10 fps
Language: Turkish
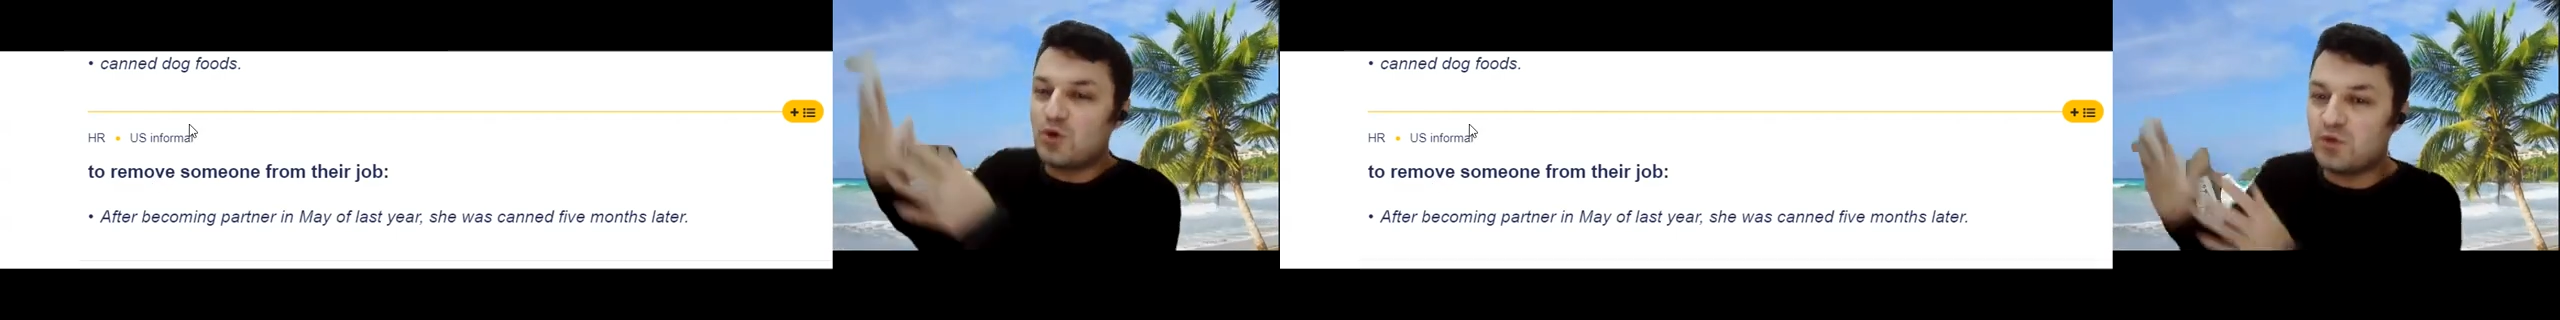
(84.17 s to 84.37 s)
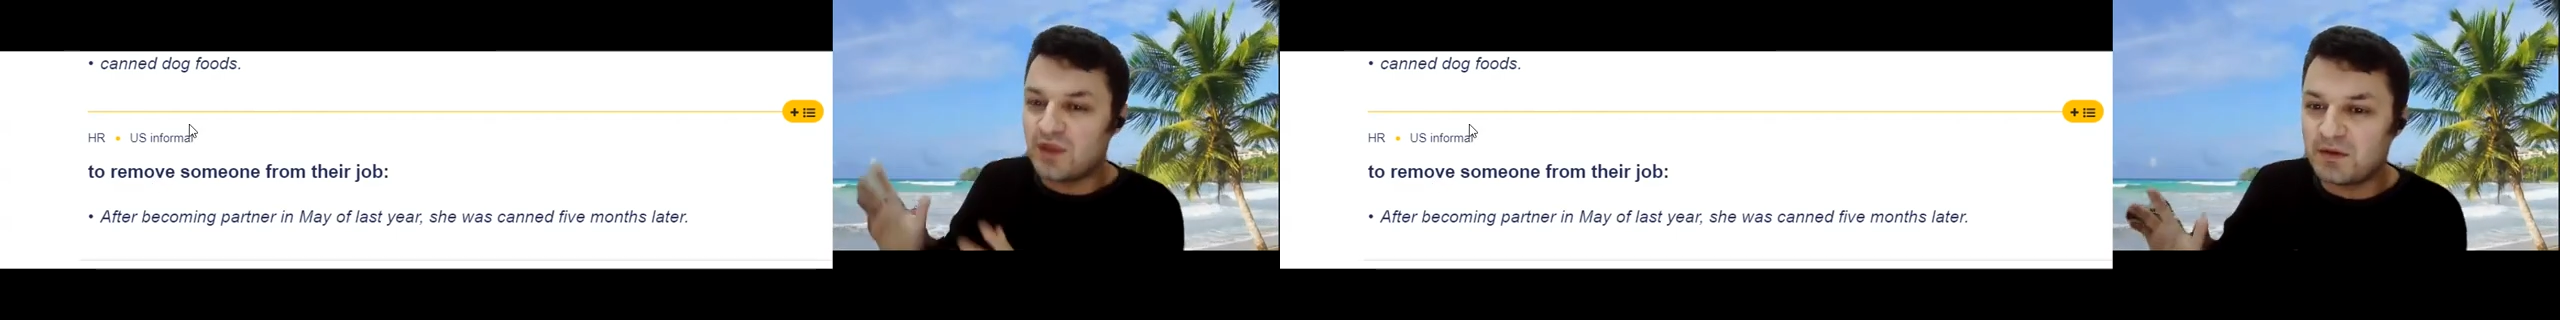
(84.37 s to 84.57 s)

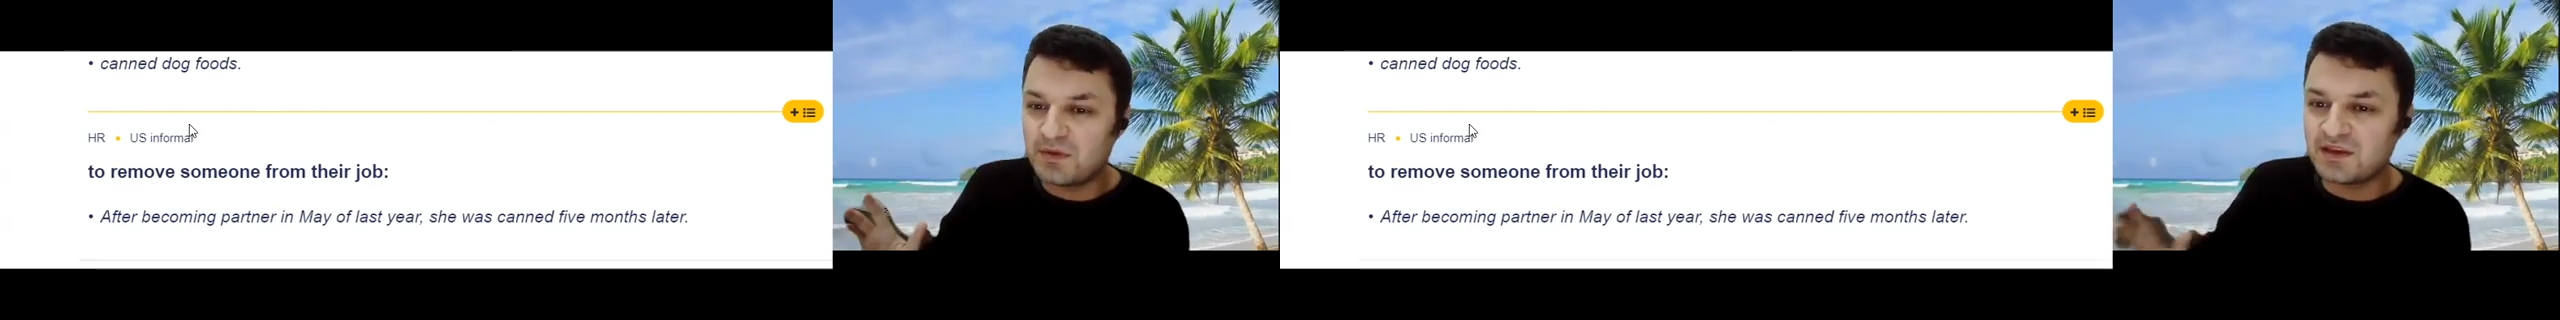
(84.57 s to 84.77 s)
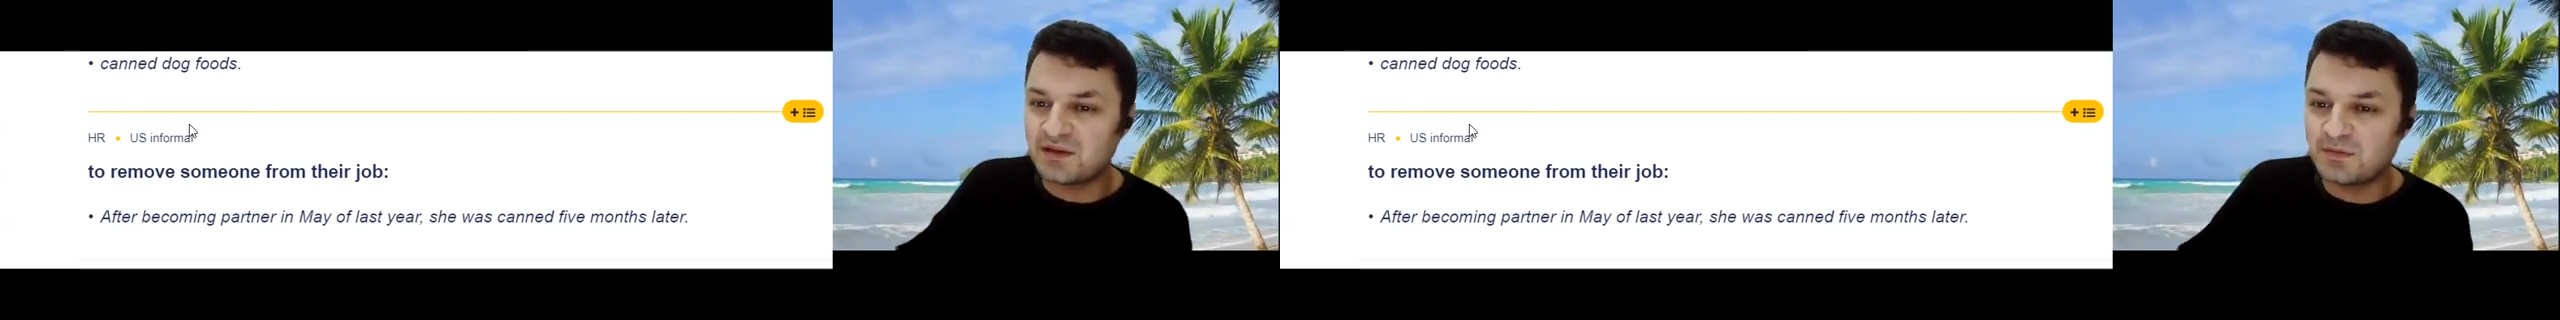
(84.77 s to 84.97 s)

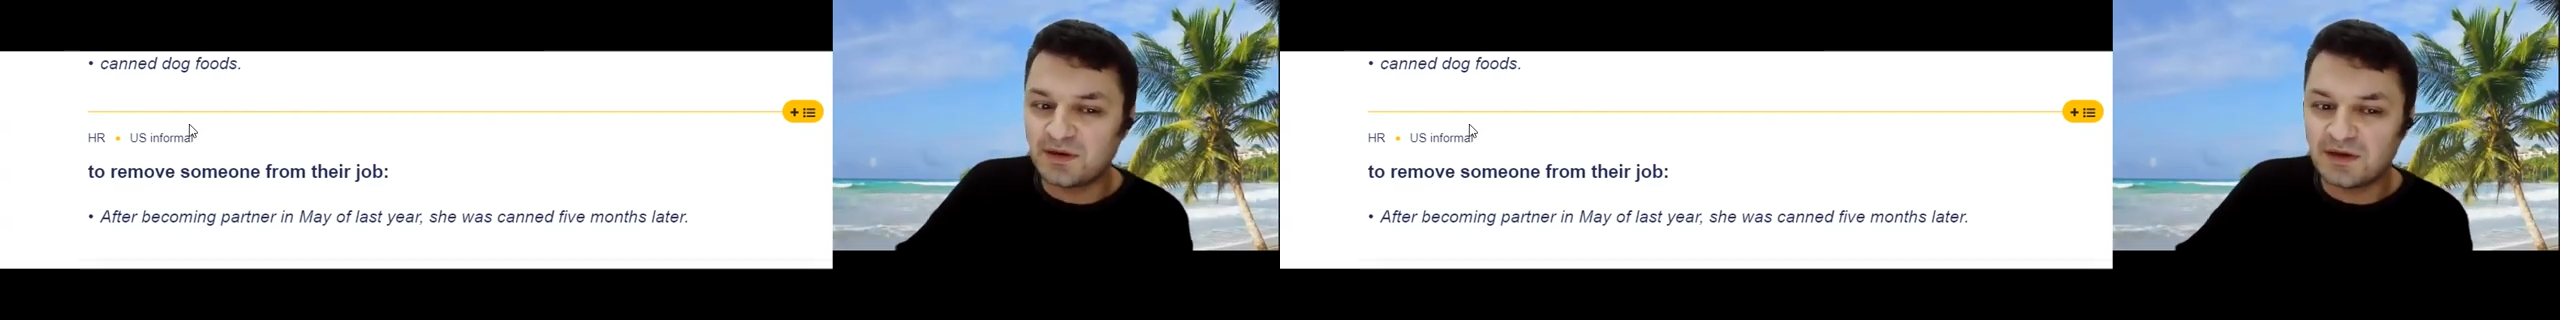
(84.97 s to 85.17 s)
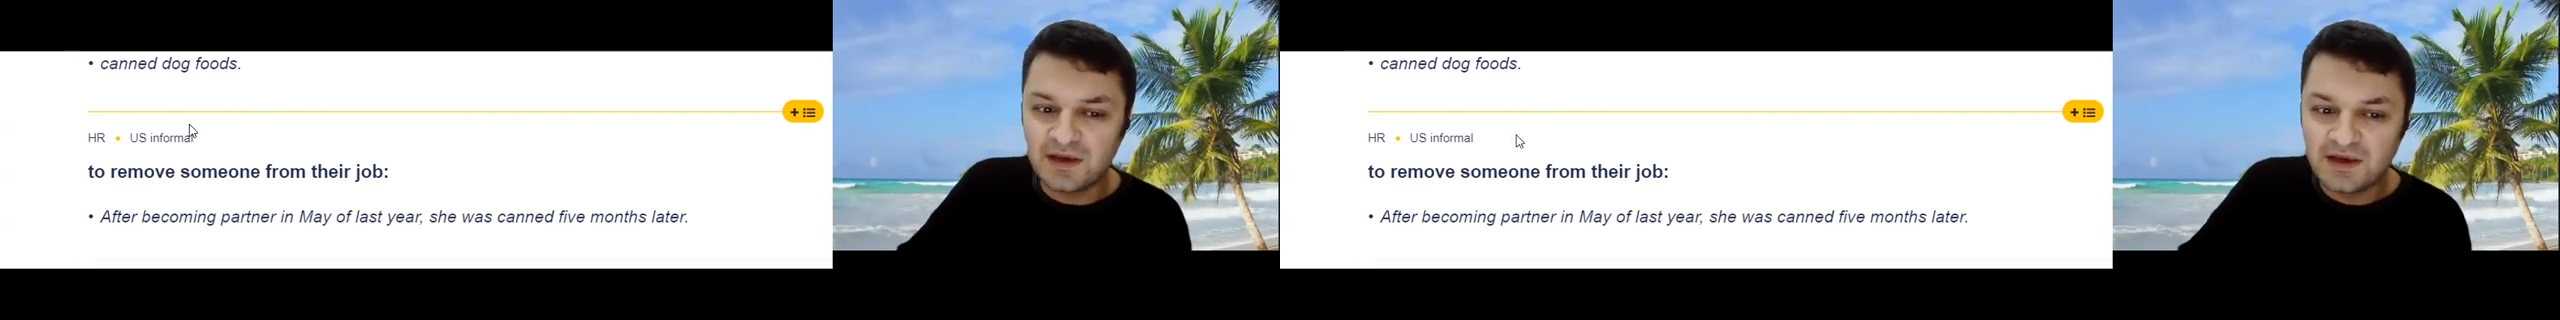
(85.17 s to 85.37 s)
göndermek
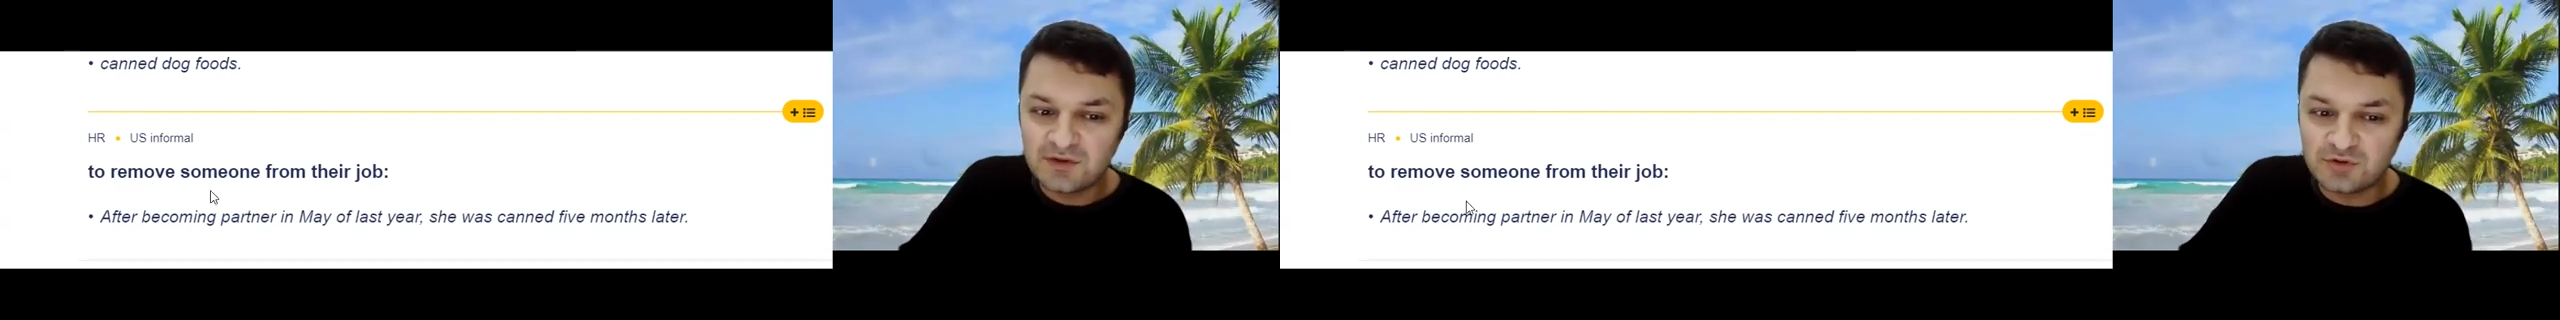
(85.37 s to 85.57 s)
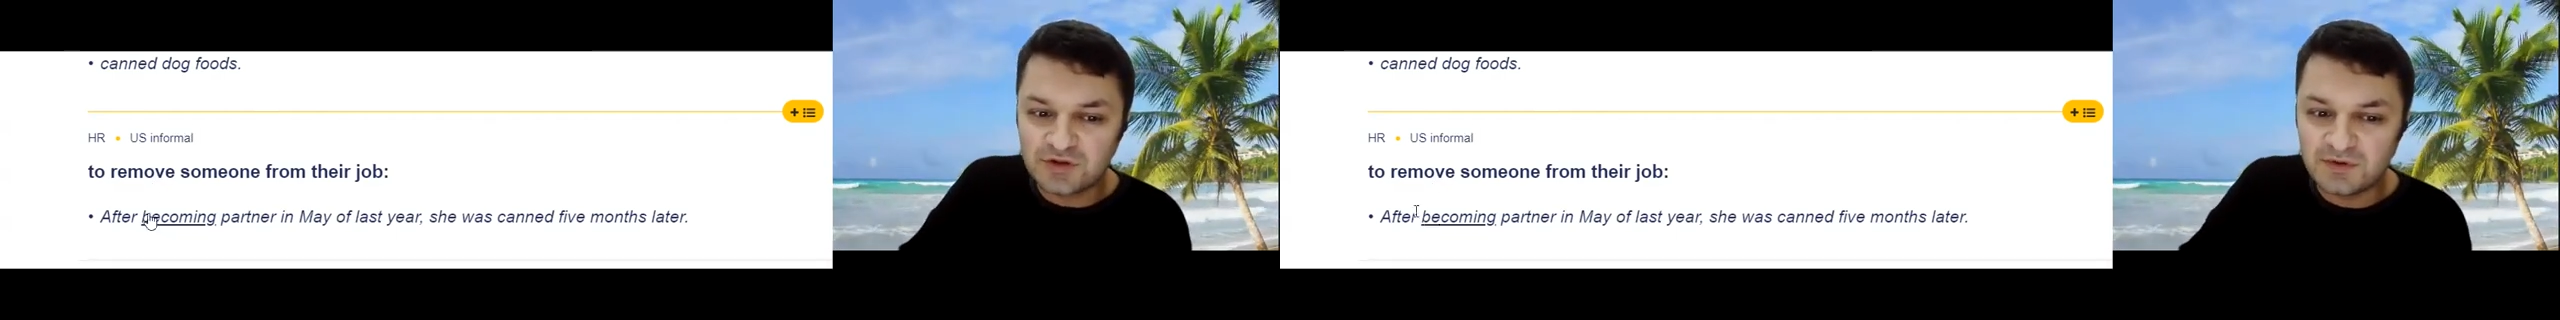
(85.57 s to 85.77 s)
gibi
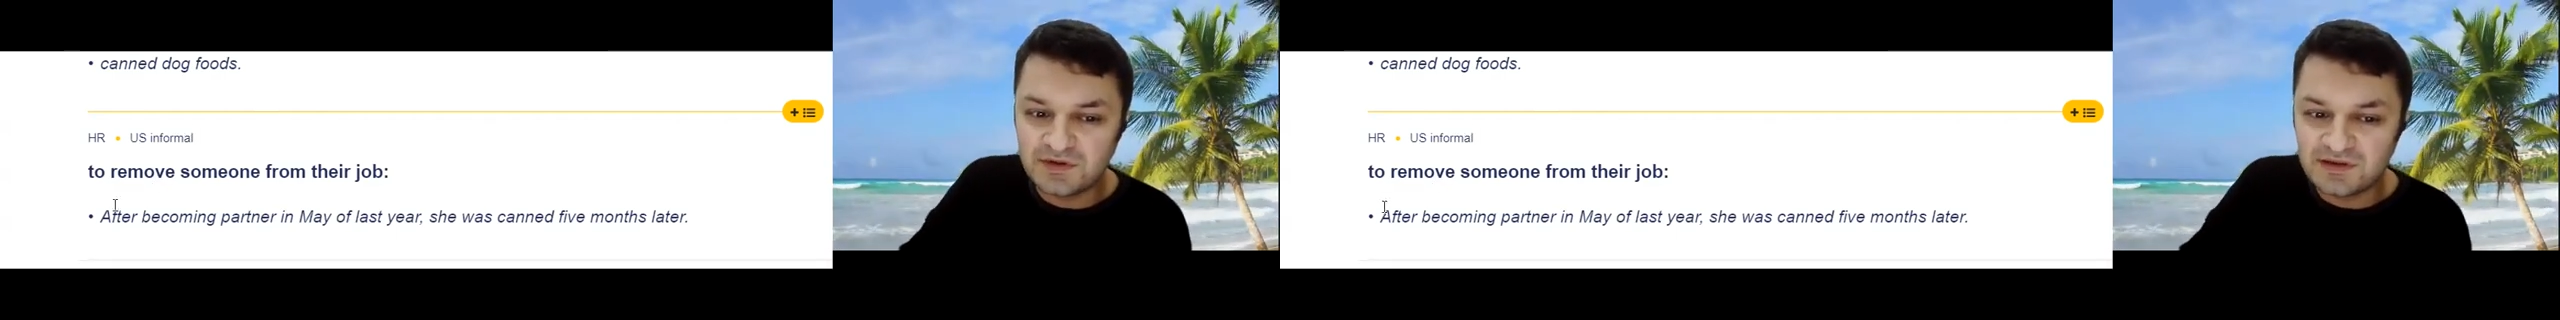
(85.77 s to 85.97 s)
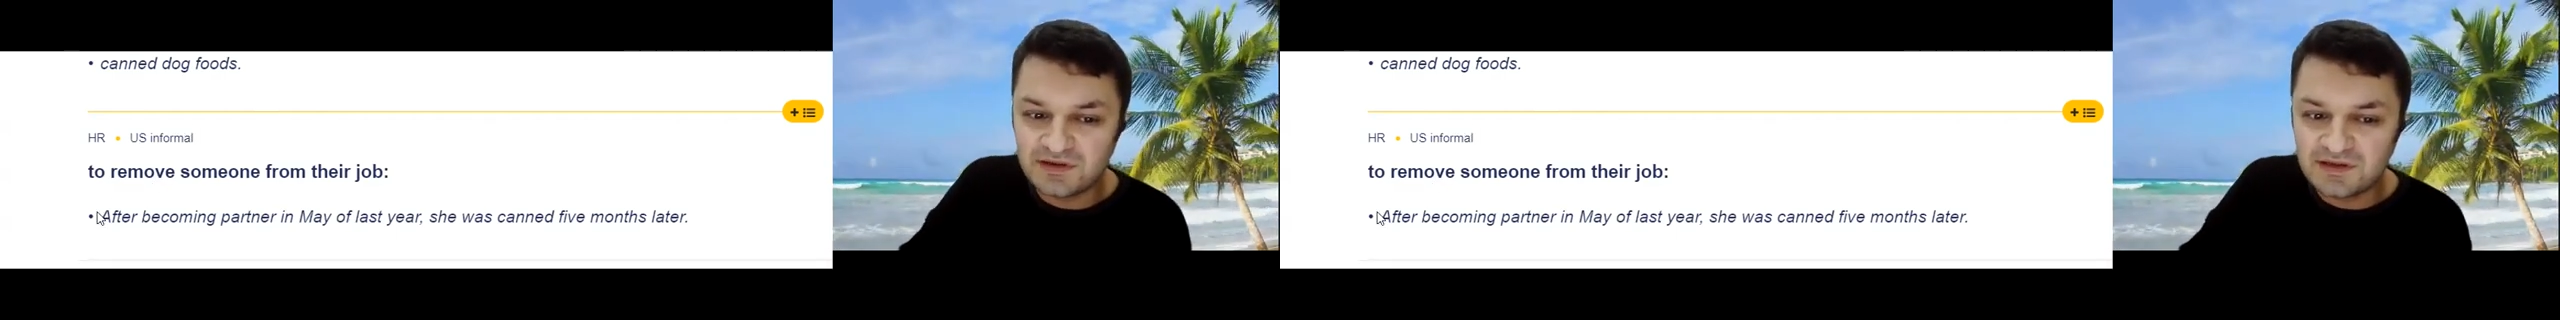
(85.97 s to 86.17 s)

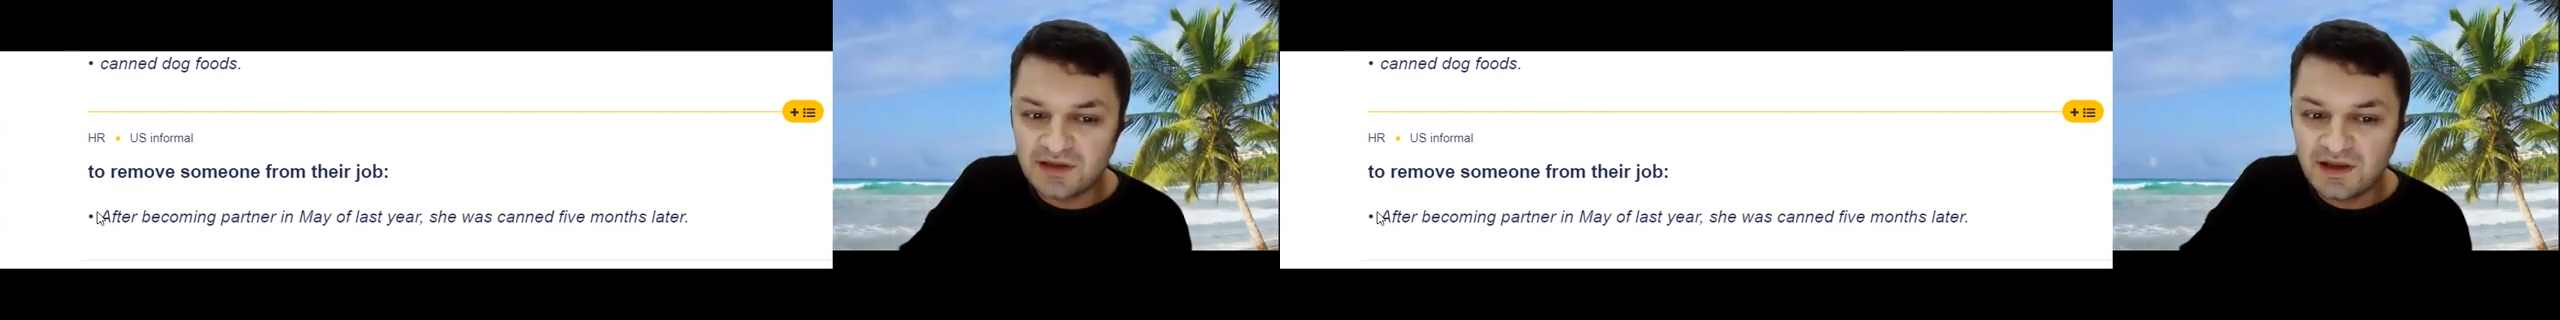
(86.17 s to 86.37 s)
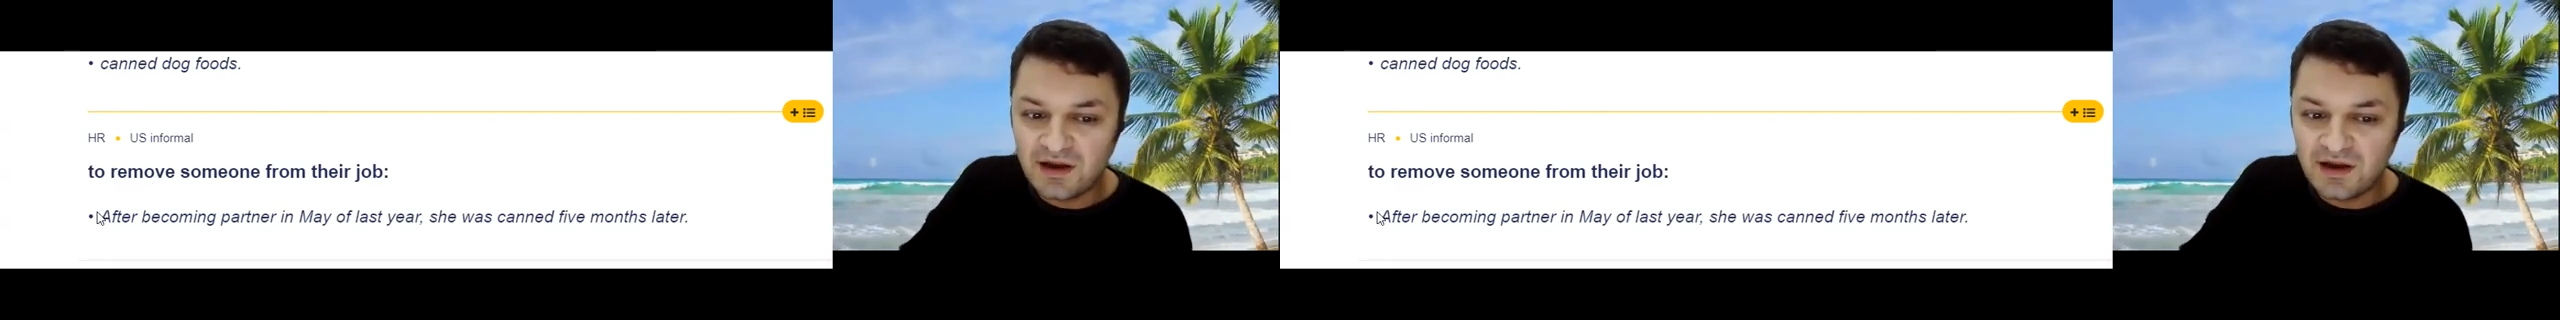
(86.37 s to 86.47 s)
düşünebilirsiniz.